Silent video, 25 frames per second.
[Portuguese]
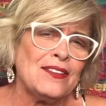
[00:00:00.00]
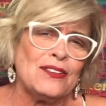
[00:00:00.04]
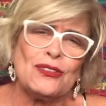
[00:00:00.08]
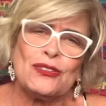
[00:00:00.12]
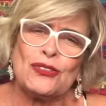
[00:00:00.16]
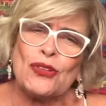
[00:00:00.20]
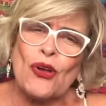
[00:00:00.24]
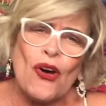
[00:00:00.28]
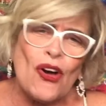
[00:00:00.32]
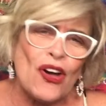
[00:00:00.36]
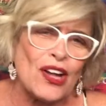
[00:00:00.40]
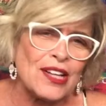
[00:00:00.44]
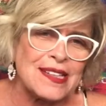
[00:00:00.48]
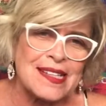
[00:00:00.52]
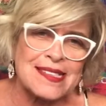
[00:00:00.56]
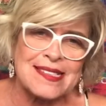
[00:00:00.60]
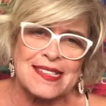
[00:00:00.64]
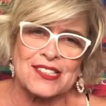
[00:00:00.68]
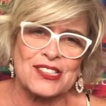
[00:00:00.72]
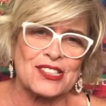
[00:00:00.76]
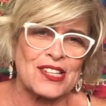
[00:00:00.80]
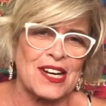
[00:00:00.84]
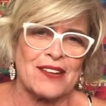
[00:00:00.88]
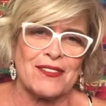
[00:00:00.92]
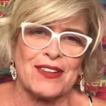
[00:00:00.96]
todas
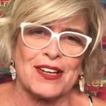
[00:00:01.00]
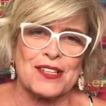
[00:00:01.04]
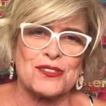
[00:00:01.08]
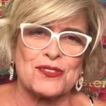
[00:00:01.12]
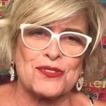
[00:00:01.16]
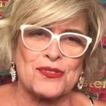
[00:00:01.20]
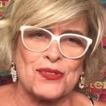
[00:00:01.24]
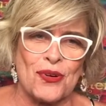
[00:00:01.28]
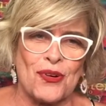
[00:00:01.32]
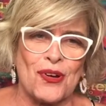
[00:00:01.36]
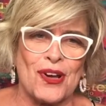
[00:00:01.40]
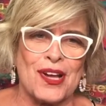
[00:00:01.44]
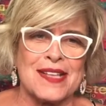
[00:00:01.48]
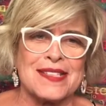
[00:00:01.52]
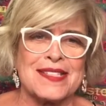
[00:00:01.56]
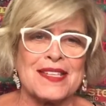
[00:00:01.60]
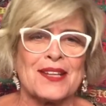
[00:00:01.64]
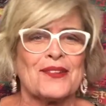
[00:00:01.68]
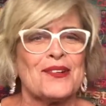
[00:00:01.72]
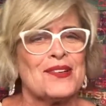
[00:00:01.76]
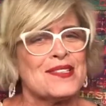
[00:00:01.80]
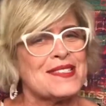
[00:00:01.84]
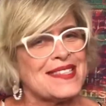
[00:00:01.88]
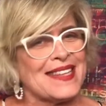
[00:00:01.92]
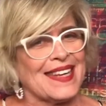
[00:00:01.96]
as gravações e
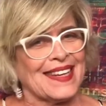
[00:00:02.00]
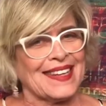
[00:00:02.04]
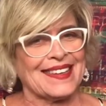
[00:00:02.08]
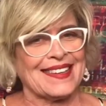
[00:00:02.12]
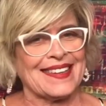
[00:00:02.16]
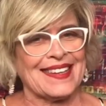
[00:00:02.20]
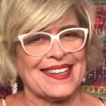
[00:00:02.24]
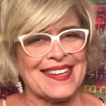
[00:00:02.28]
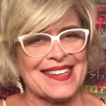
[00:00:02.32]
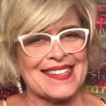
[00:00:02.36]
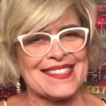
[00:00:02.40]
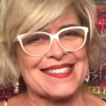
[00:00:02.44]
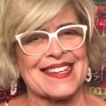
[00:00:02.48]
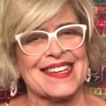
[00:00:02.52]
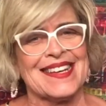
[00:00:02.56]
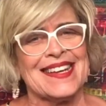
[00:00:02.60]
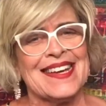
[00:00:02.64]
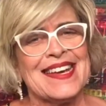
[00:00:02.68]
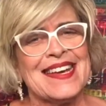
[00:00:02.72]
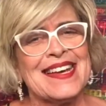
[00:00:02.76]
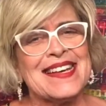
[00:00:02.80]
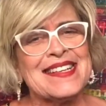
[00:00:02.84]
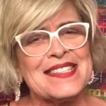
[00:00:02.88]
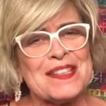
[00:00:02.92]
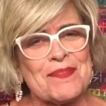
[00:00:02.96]
com certeza,
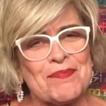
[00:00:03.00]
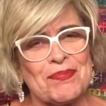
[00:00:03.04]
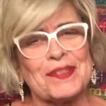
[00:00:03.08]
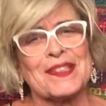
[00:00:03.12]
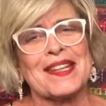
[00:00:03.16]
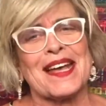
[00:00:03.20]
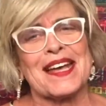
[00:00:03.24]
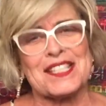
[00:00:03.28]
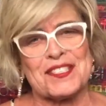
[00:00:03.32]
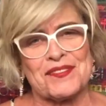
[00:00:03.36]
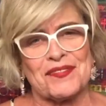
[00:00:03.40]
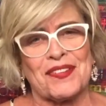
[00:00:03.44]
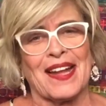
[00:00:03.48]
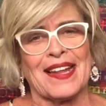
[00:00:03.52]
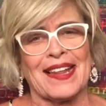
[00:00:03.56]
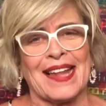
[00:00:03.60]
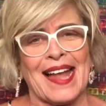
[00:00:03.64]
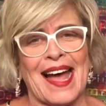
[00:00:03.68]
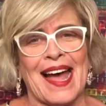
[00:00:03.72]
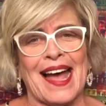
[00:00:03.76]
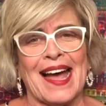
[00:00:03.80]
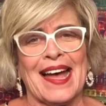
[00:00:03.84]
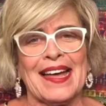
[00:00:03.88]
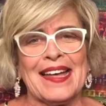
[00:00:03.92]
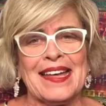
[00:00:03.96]
se pudesse
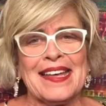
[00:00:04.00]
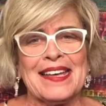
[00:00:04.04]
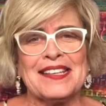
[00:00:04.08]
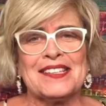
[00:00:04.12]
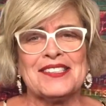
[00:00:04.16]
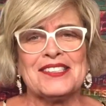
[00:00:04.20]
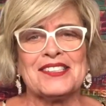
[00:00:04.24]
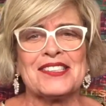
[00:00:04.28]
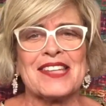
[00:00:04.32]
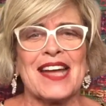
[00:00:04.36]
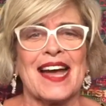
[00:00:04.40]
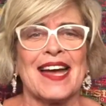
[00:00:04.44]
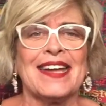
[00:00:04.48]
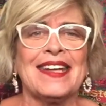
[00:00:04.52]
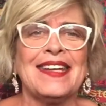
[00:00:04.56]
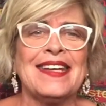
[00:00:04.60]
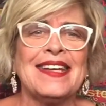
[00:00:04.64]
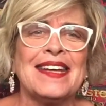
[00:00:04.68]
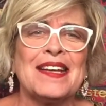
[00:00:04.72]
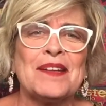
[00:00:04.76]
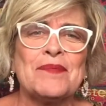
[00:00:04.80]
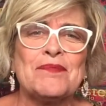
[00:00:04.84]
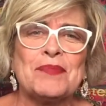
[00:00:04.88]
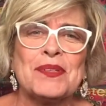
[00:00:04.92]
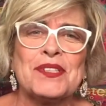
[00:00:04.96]
falar,
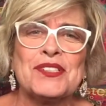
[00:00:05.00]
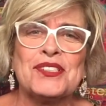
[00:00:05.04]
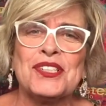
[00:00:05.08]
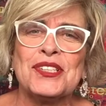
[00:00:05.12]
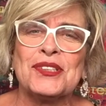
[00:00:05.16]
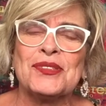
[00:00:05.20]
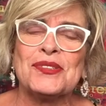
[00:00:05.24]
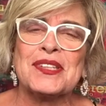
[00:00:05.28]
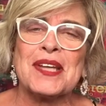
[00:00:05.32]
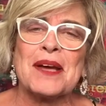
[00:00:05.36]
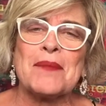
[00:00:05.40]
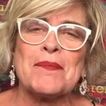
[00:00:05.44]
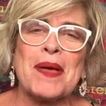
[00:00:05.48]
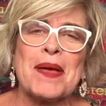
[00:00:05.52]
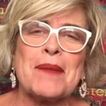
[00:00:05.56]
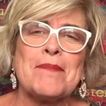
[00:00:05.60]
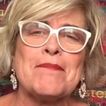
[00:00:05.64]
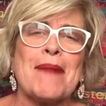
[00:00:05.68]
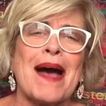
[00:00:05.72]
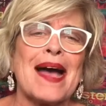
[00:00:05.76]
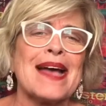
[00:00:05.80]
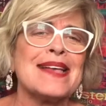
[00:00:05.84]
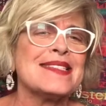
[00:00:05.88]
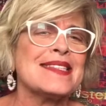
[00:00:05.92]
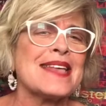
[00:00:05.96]
estaria pedindo também
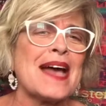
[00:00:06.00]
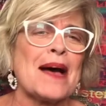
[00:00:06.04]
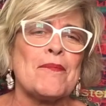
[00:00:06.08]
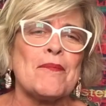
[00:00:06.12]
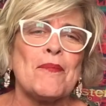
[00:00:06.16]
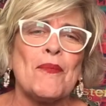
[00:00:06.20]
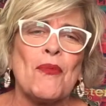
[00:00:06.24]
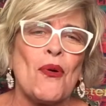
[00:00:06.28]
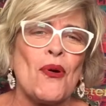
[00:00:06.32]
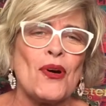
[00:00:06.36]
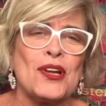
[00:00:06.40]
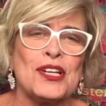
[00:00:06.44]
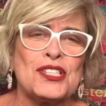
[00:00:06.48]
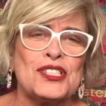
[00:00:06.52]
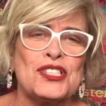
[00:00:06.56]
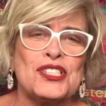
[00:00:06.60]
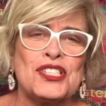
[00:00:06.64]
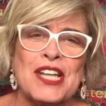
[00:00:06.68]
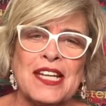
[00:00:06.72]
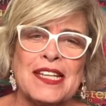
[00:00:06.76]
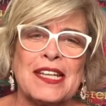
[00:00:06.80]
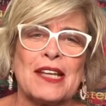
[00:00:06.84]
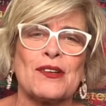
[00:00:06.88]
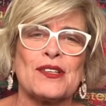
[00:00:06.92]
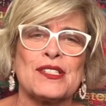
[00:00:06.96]
mais amor e
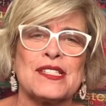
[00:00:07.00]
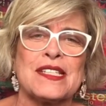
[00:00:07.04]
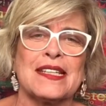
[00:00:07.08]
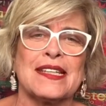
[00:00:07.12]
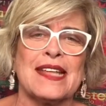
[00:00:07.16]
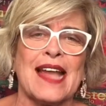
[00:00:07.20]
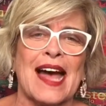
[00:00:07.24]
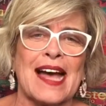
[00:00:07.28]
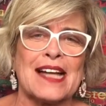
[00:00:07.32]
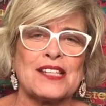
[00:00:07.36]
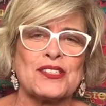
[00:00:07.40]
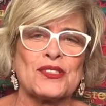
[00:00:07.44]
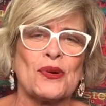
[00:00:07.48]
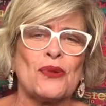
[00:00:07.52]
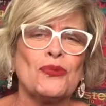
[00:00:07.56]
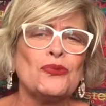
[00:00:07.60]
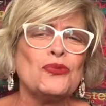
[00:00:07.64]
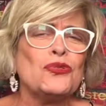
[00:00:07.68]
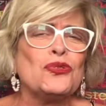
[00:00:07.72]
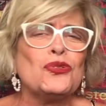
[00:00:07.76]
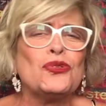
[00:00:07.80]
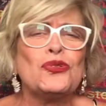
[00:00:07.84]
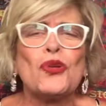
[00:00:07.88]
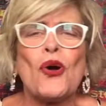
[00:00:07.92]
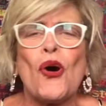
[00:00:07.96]
generosidade com
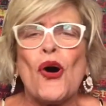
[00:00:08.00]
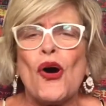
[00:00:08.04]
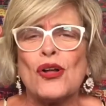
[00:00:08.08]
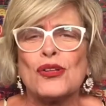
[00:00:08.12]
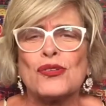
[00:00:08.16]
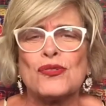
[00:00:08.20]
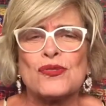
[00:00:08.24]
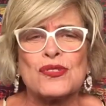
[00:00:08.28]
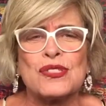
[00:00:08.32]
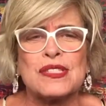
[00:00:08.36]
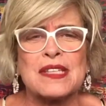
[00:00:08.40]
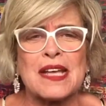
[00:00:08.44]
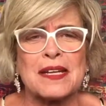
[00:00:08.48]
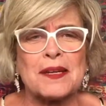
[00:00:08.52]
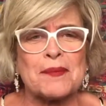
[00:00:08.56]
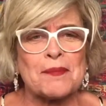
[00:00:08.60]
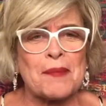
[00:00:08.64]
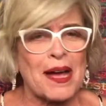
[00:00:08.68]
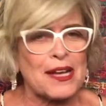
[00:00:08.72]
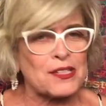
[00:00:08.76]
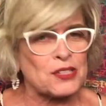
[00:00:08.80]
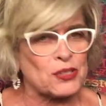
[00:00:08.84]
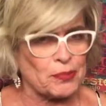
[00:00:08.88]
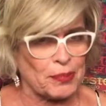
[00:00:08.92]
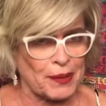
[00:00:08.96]
todos os
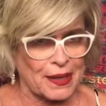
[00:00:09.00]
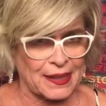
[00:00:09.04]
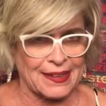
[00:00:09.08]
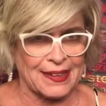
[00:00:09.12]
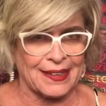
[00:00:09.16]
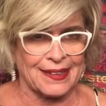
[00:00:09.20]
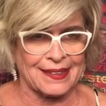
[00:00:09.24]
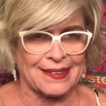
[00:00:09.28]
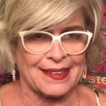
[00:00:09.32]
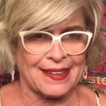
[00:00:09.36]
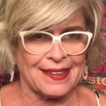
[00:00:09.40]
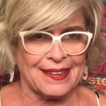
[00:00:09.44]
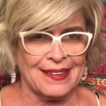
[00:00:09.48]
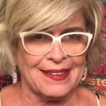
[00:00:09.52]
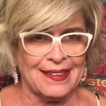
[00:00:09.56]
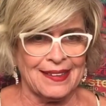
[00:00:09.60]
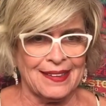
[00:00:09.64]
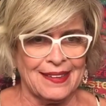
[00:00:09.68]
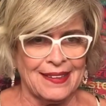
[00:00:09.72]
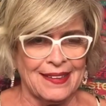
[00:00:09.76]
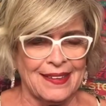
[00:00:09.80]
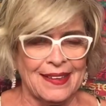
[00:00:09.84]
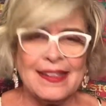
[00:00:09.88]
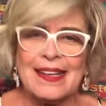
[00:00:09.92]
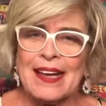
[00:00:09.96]
animais do planeta.
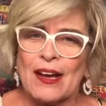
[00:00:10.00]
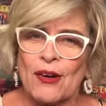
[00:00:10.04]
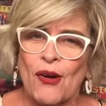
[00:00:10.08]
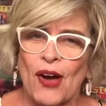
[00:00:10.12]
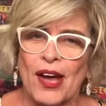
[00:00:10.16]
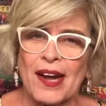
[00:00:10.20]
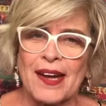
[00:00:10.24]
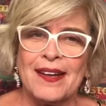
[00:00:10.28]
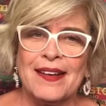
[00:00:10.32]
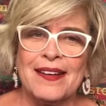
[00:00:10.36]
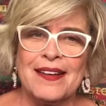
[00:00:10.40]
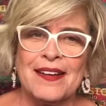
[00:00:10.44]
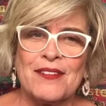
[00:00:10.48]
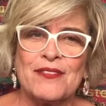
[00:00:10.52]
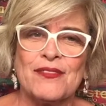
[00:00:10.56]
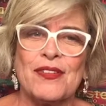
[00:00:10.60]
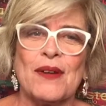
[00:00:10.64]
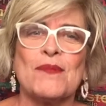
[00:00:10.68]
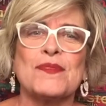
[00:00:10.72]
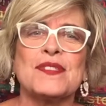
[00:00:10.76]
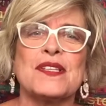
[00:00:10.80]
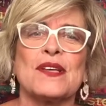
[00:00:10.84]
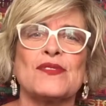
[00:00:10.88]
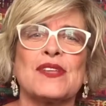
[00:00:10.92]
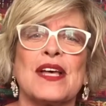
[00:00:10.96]
E agora
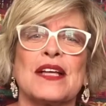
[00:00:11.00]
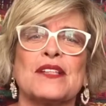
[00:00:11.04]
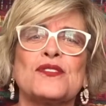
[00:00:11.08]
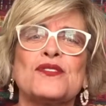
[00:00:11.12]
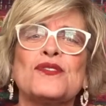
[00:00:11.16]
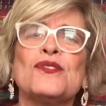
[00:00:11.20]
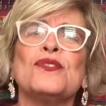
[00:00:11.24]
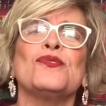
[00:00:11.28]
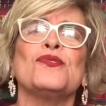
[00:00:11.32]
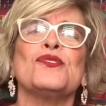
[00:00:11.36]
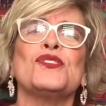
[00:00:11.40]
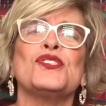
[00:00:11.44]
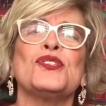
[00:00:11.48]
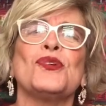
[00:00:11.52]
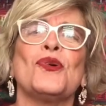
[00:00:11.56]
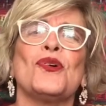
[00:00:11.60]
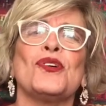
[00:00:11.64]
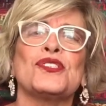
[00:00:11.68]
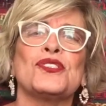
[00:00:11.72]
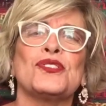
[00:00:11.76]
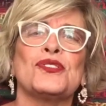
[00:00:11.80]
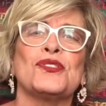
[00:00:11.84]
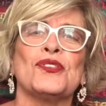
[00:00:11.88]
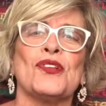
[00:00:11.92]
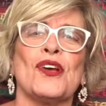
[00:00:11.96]
vamos aos assuntos de
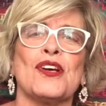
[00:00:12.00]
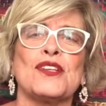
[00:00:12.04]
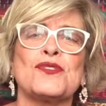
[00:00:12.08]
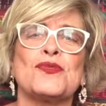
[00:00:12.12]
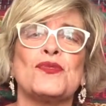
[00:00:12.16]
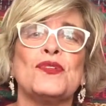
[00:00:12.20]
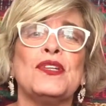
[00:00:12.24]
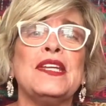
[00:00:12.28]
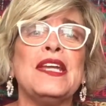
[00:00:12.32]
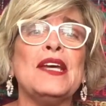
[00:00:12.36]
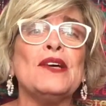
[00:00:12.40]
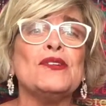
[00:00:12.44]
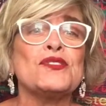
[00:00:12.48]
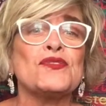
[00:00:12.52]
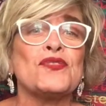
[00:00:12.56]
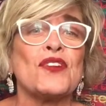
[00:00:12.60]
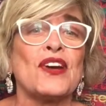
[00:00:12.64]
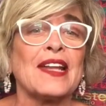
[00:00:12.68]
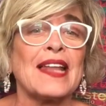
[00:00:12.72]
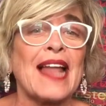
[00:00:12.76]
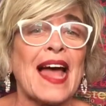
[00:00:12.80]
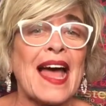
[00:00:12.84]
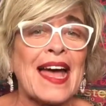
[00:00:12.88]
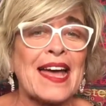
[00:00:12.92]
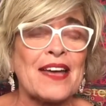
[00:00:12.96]
hoje do nosso News for
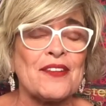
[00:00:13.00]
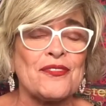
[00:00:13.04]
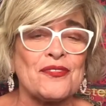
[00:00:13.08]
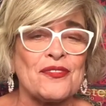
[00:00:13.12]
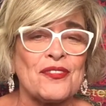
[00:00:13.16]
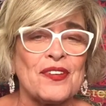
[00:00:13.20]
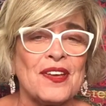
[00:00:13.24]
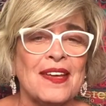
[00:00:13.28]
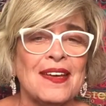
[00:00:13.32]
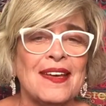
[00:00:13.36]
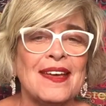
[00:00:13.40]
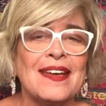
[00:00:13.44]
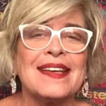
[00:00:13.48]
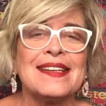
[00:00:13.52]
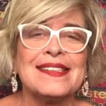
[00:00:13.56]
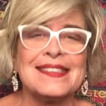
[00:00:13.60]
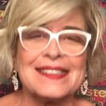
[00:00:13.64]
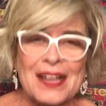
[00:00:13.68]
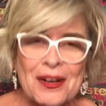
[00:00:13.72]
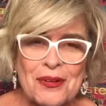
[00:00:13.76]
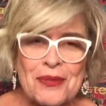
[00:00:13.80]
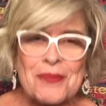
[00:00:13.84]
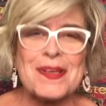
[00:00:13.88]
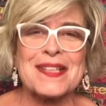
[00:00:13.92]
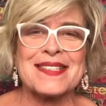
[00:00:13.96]
Life, que
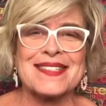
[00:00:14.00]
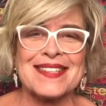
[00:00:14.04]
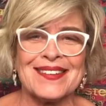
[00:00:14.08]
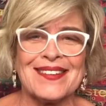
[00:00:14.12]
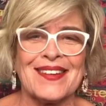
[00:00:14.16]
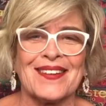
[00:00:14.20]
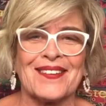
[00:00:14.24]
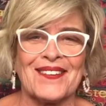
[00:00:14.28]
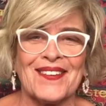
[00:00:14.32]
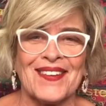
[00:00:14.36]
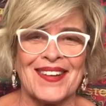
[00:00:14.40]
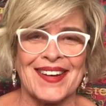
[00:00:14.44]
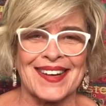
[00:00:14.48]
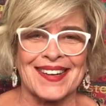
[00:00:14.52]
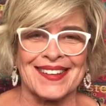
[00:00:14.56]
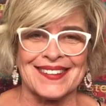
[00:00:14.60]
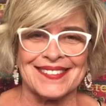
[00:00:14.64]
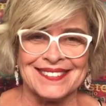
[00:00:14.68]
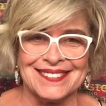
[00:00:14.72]
está começando agora.